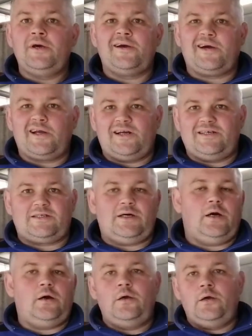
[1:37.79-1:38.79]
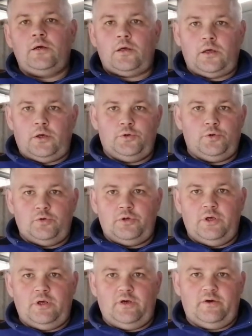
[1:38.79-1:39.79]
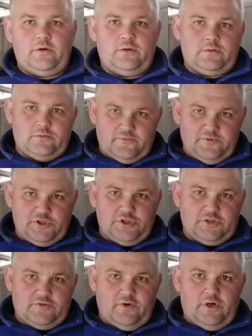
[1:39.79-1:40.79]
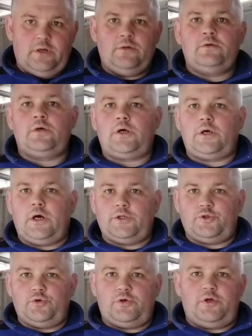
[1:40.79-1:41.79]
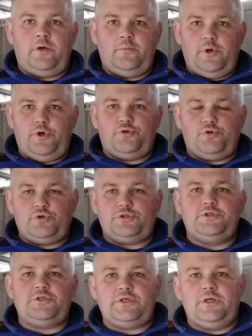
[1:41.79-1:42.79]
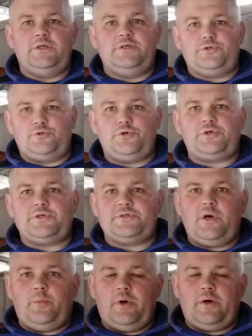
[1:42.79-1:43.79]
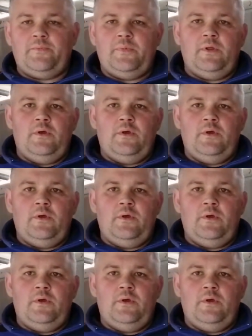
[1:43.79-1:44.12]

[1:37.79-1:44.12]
краска и другие вещества, которые имеют очень сильный и стойкий запах.